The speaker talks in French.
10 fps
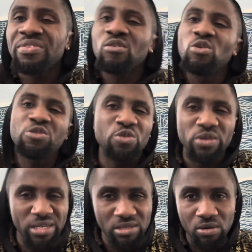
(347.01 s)
Aucune
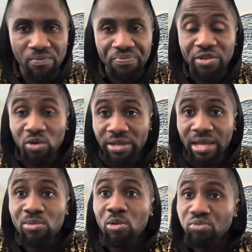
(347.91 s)
raison.
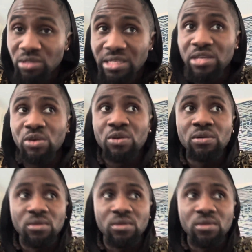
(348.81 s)
OK Donc, pour dire que